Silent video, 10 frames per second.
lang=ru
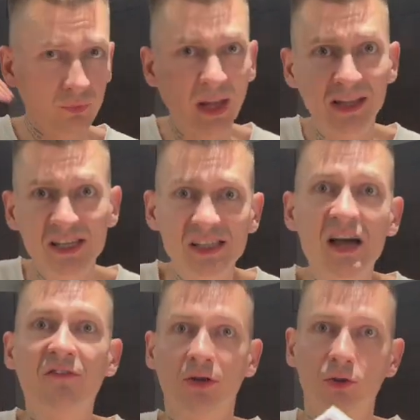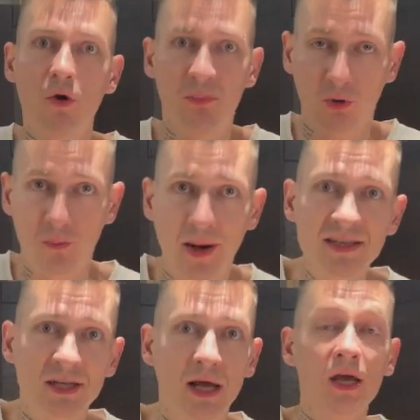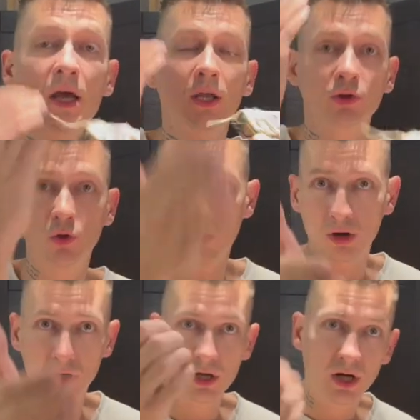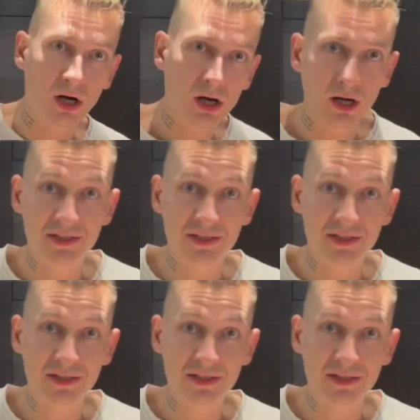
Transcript: доставка до покупателя, до э,